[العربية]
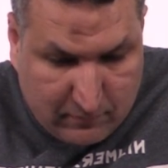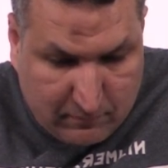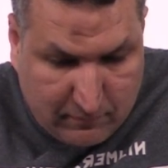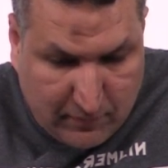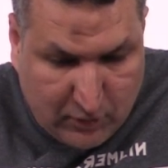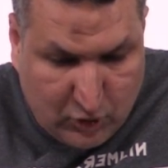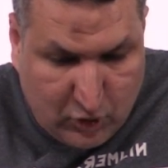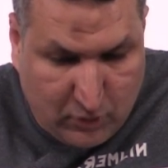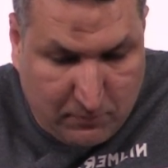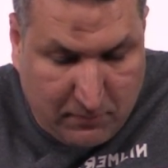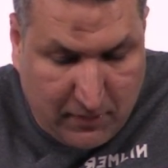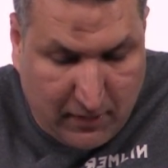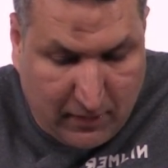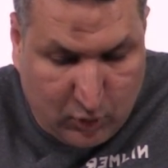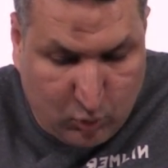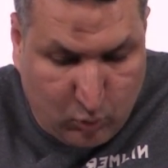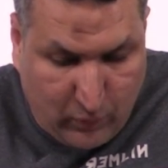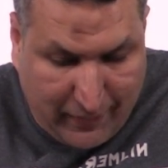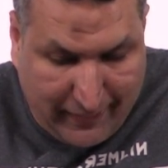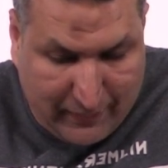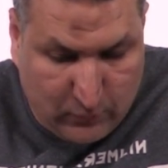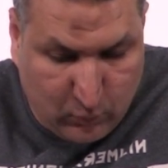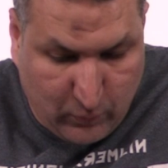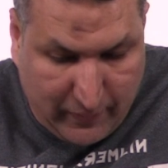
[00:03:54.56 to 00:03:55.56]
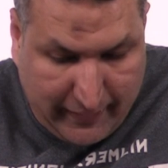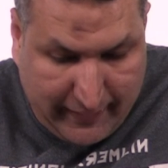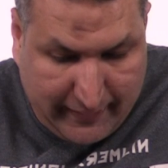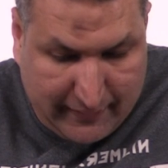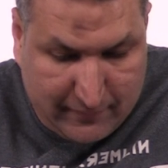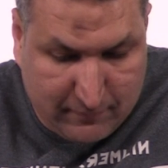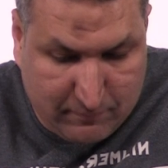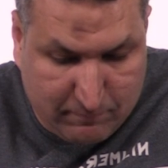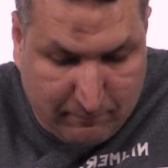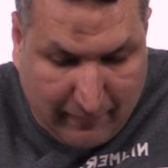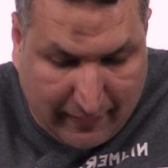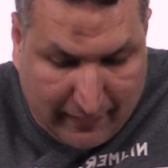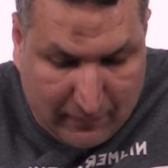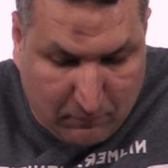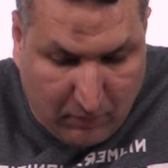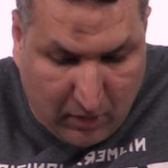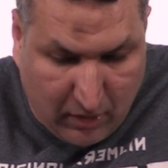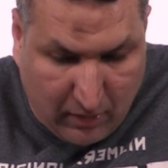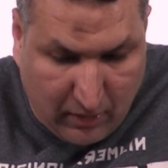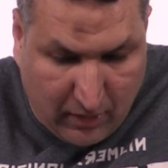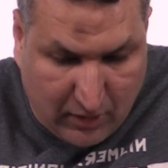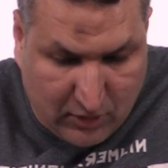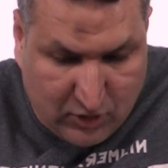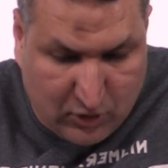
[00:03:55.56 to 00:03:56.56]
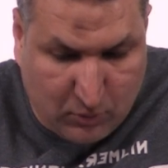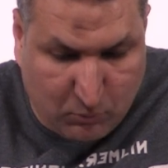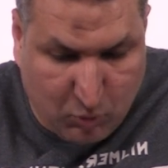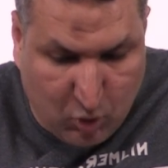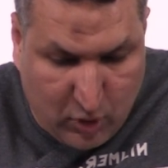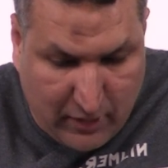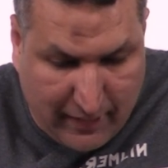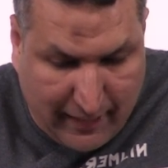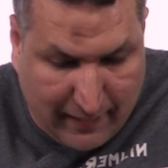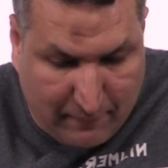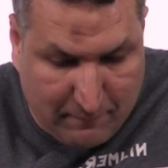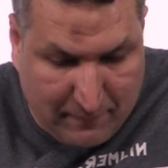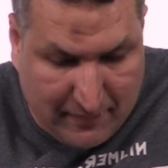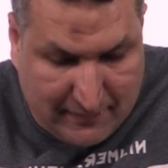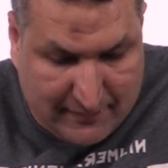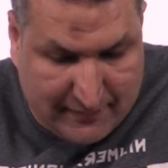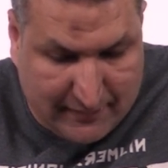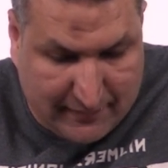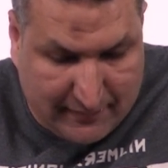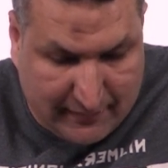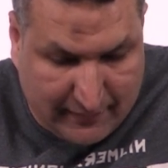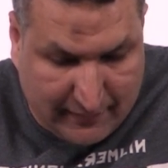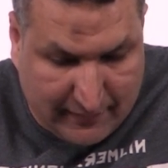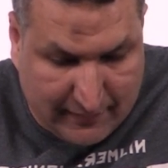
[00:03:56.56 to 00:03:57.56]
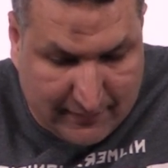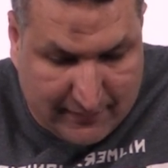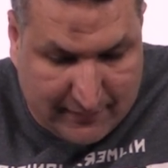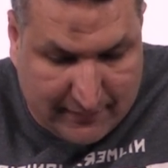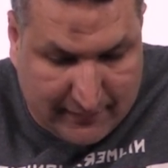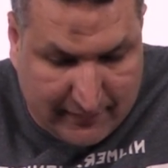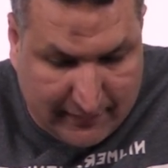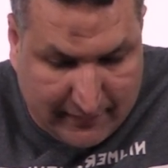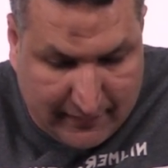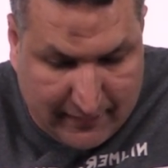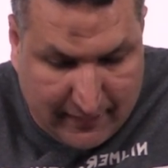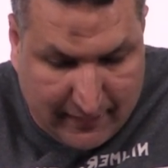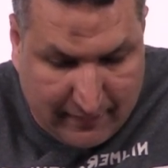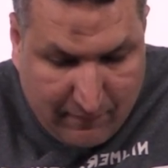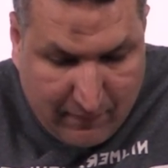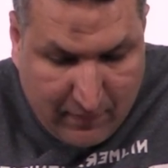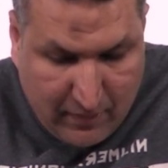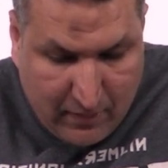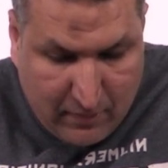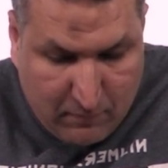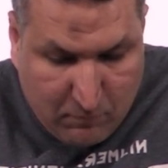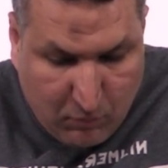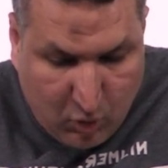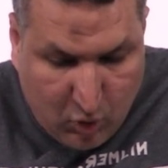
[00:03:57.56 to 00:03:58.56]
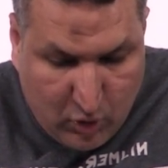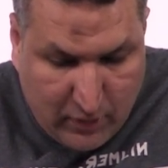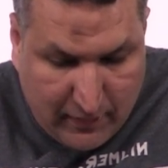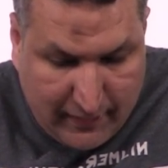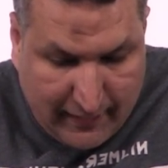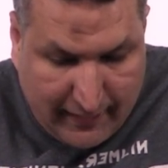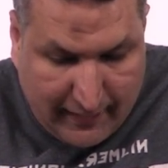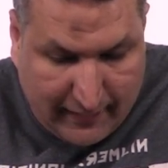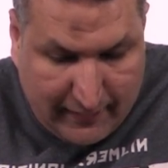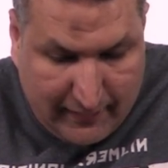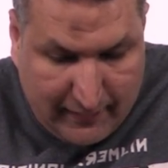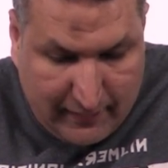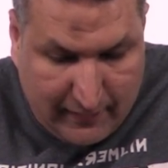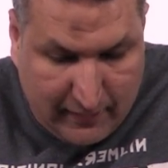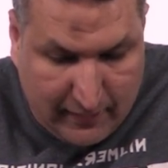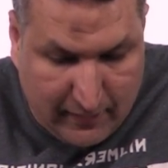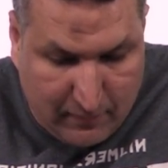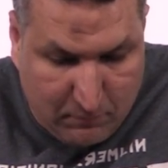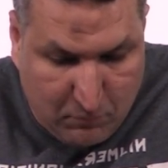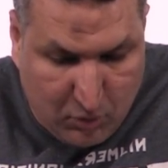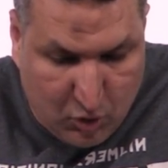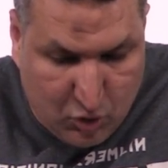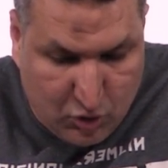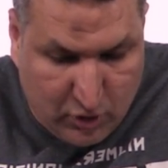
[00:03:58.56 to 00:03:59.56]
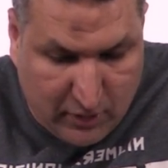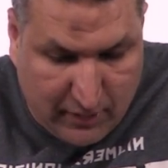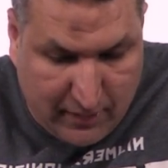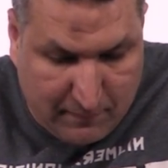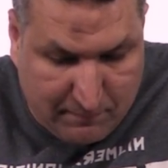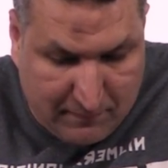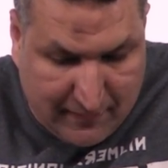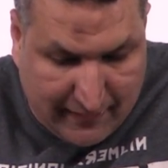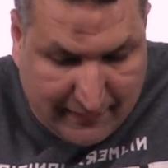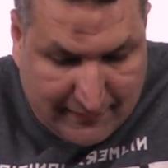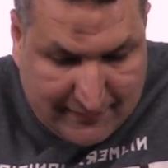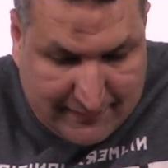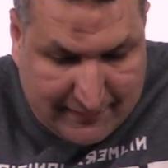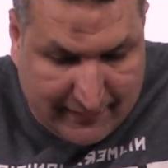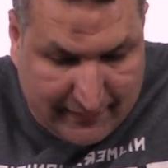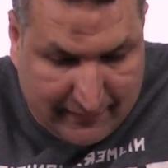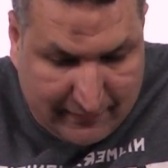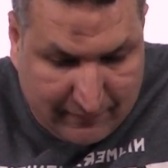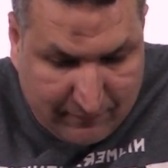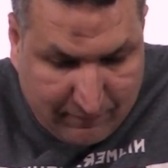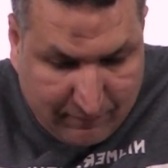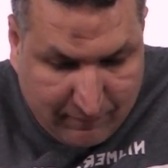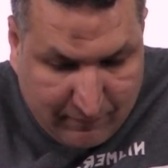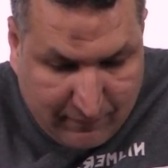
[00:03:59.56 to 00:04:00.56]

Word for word: ماشي بيعرض واحد واحد بعد ما خلصت ممكن اعمل السيتنج السيتنج ده ممكن يخلي لي الميوزك يبدا ازاي